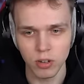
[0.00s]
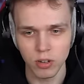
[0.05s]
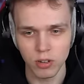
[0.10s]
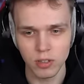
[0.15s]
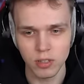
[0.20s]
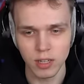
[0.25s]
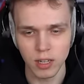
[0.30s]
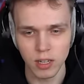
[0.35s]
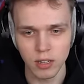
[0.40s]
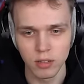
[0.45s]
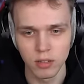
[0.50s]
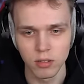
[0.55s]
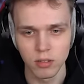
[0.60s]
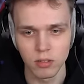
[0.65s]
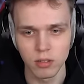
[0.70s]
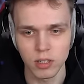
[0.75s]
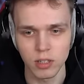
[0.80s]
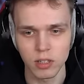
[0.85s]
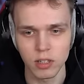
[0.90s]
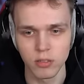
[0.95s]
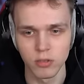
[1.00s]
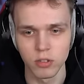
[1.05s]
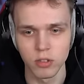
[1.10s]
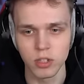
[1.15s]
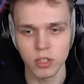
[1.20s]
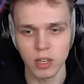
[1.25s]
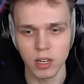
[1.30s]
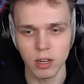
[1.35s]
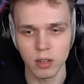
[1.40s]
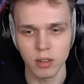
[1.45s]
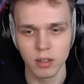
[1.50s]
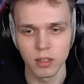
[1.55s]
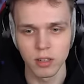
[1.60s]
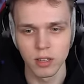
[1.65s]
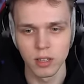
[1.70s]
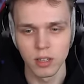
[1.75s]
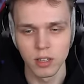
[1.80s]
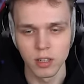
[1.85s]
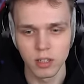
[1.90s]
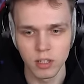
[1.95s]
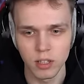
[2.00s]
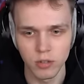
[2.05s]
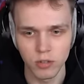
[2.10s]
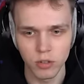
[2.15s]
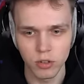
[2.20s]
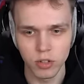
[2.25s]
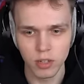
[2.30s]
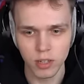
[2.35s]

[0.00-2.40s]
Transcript: do końca. O nie, znowu ściana. Znowu